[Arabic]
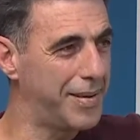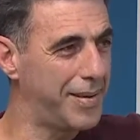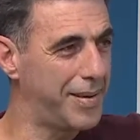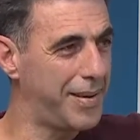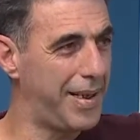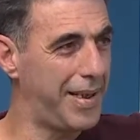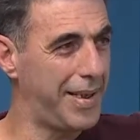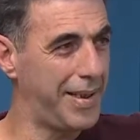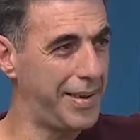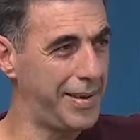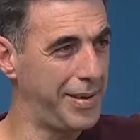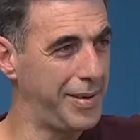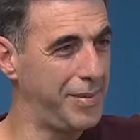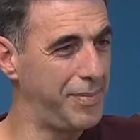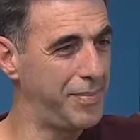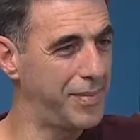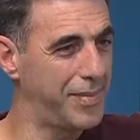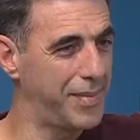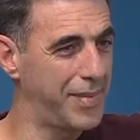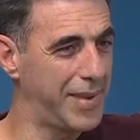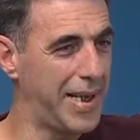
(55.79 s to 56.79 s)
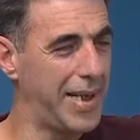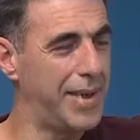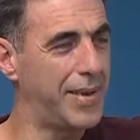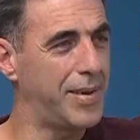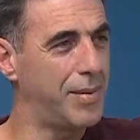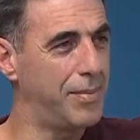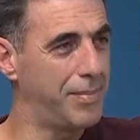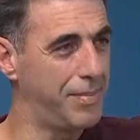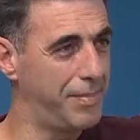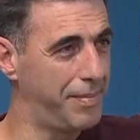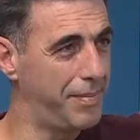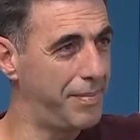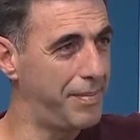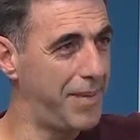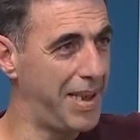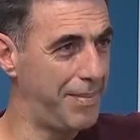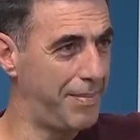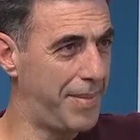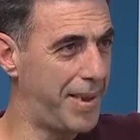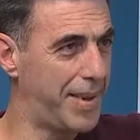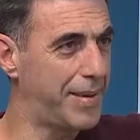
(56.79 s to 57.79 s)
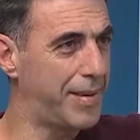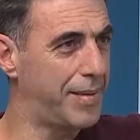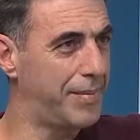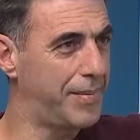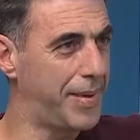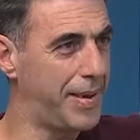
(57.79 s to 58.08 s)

عادي كاتب بحب اكتب